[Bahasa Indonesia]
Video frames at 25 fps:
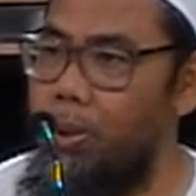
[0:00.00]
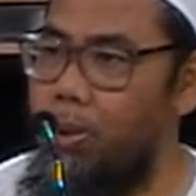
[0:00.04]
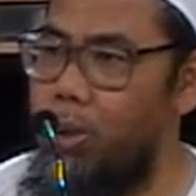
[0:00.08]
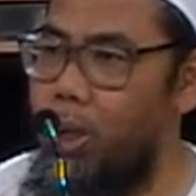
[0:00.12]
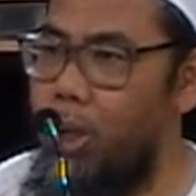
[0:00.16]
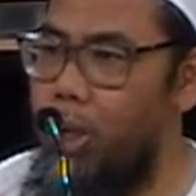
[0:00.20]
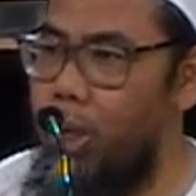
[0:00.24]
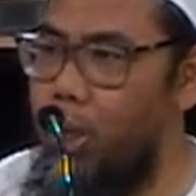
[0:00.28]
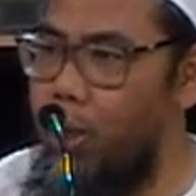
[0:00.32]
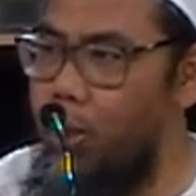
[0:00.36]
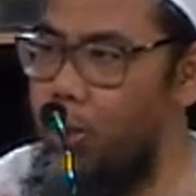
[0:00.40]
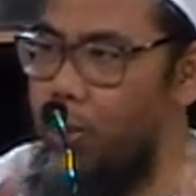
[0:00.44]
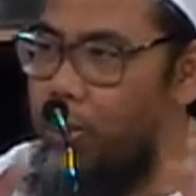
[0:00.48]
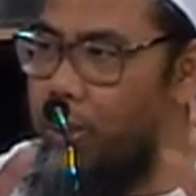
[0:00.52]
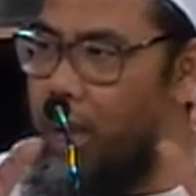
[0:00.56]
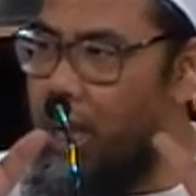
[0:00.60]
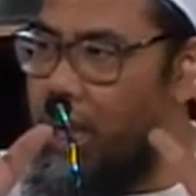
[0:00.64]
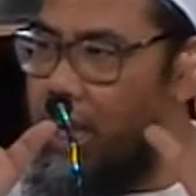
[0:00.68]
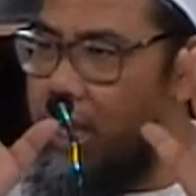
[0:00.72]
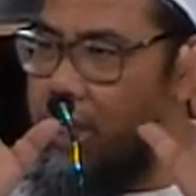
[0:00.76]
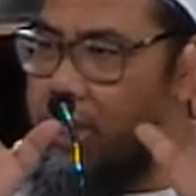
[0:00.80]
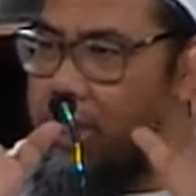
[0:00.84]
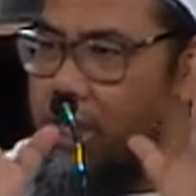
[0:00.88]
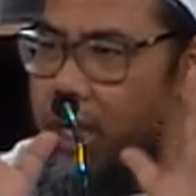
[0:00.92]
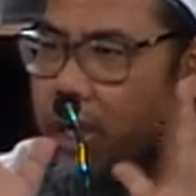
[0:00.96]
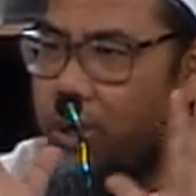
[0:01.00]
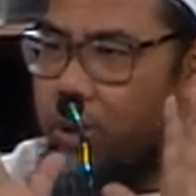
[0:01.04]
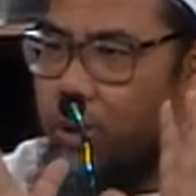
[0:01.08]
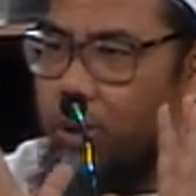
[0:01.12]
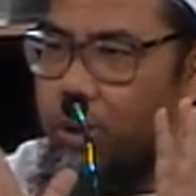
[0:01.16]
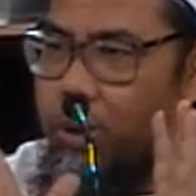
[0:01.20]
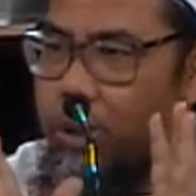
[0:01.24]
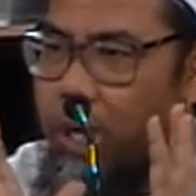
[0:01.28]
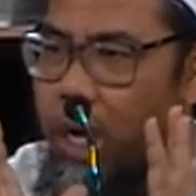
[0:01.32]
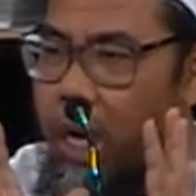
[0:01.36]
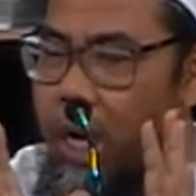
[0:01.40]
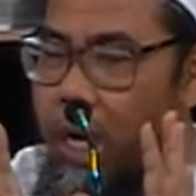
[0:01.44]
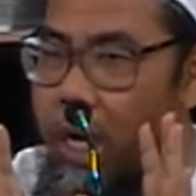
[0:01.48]
Jadi rumah kecil
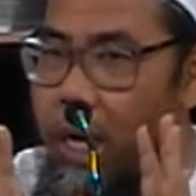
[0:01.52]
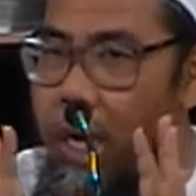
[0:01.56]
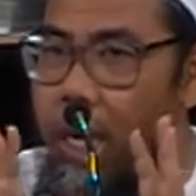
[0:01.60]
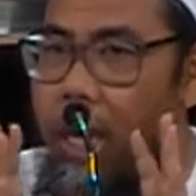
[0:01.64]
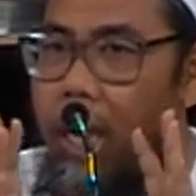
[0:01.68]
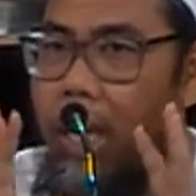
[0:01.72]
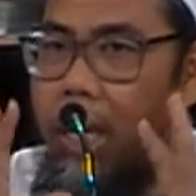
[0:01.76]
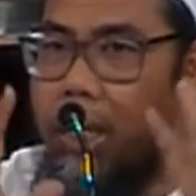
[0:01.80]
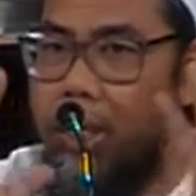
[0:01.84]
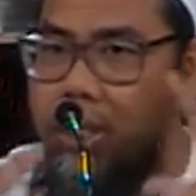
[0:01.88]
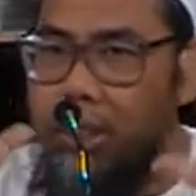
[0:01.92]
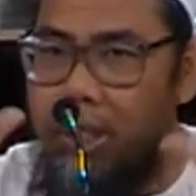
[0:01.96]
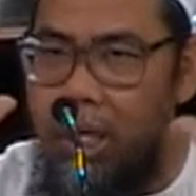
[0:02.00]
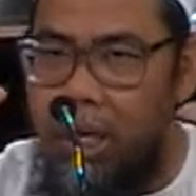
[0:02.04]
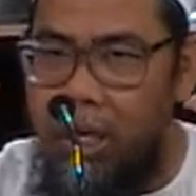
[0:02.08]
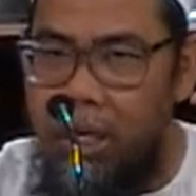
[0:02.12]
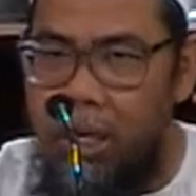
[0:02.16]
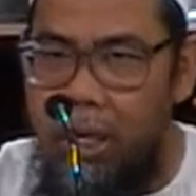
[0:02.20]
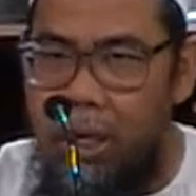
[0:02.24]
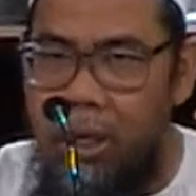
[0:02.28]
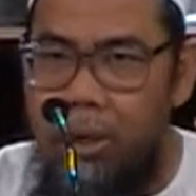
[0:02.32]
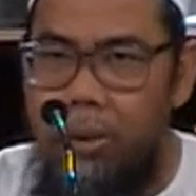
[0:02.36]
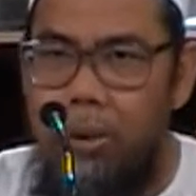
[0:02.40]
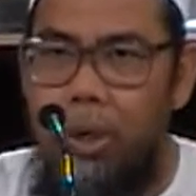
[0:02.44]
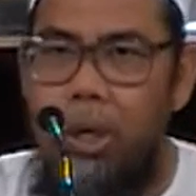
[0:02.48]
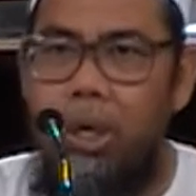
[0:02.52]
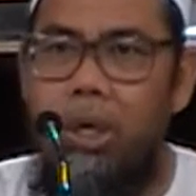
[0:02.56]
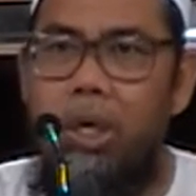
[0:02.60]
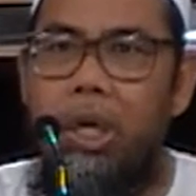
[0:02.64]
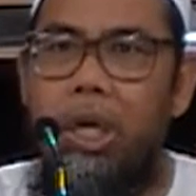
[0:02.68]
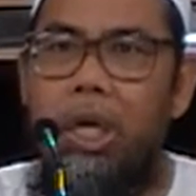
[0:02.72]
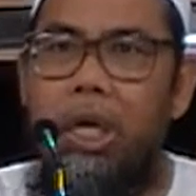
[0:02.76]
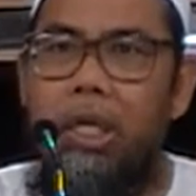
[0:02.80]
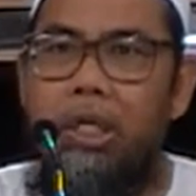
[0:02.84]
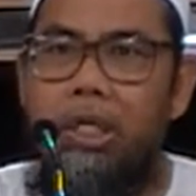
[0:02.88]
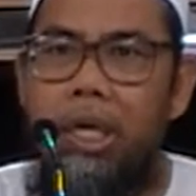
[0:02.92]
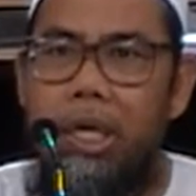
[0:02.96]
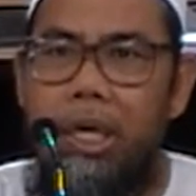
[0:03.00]
kontrakan, jadi
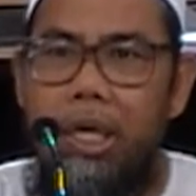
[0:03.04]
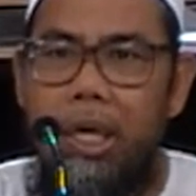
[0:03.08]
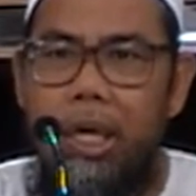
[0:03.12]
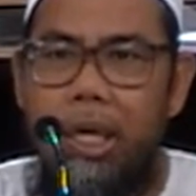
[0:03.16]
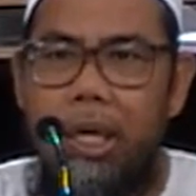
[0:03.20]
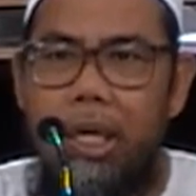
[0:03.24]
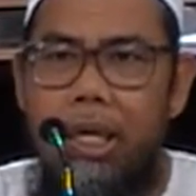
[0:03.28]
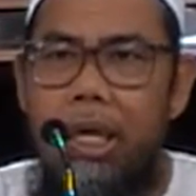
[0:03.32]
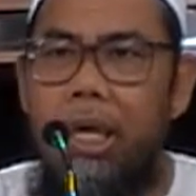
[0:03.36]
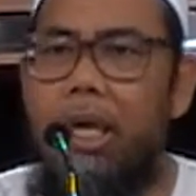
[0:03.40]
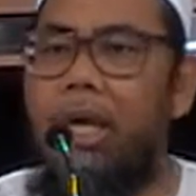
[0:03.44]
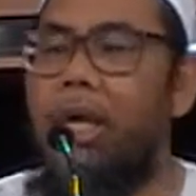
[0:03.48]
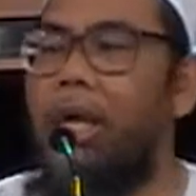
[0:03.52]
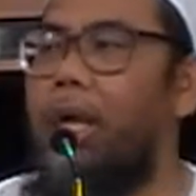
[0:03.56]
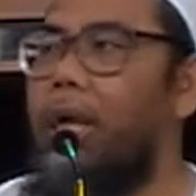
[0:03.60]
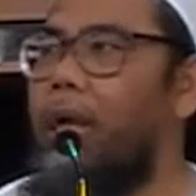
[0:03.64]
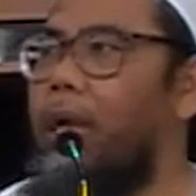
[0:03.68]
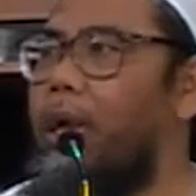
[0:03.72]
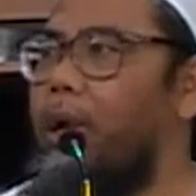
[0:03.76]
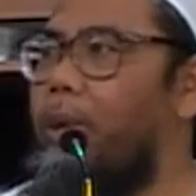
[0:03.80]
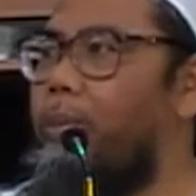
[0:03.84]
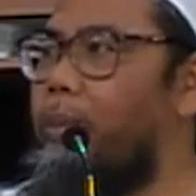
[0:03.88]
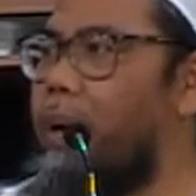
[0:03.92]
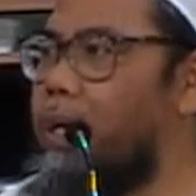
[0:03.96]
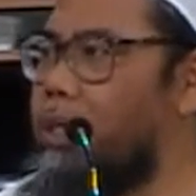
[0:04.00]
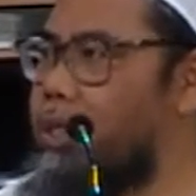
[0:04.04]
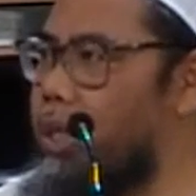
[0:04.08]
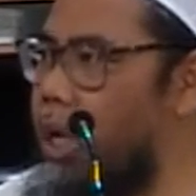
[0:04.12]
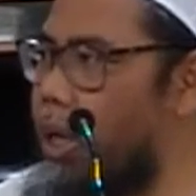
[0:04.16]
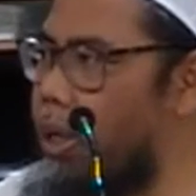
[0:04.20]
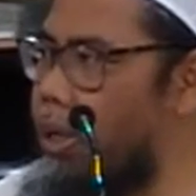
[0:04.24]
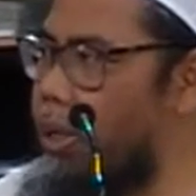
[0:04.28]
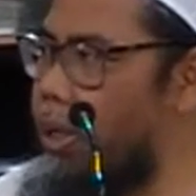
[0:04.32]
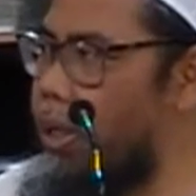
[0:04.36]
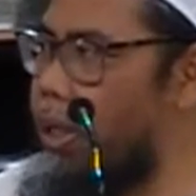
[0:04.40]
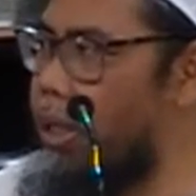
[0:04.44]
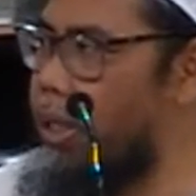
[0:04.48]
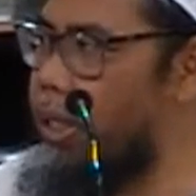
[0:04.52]
gede, jadi gede. Masya
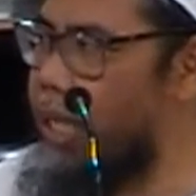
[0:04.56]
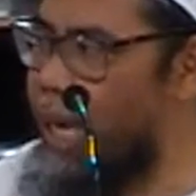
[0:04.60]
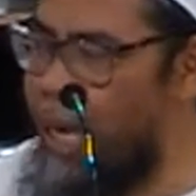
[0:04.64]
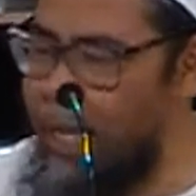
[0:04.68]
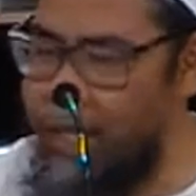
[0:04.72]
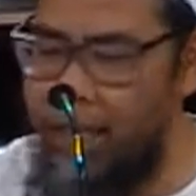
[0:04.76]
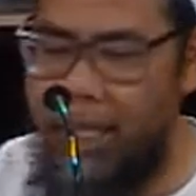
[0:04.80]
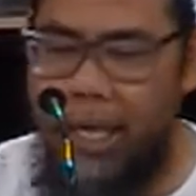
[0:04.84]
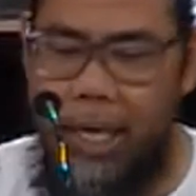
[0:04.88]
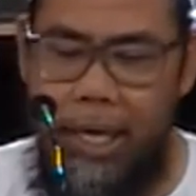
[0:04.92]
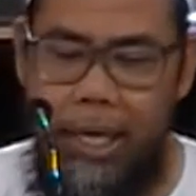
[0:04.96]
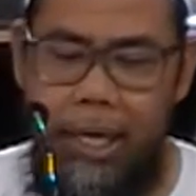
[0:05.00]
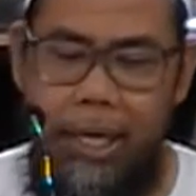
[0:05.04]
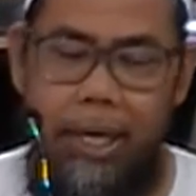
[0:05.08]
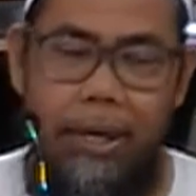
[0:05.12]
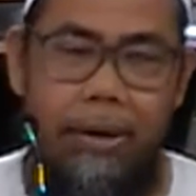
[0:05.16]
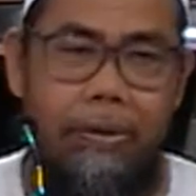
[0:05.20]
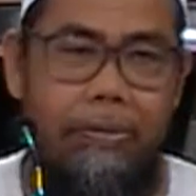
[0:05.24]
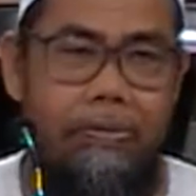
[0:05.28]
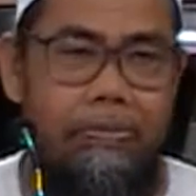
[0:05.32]
Allah, telaten.